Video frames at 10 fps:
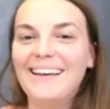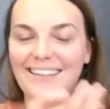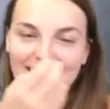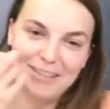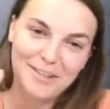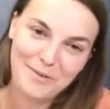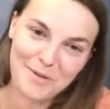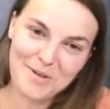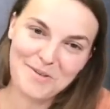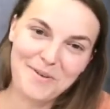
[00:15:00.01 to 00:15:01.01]
Tak jak się
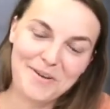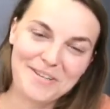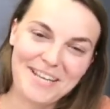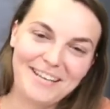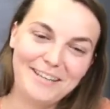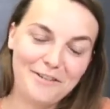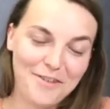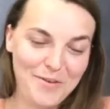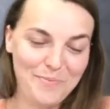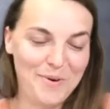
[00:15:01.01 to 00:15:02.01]
tworzy związek i na
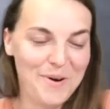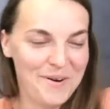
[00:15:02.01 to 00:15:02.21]
Facebooku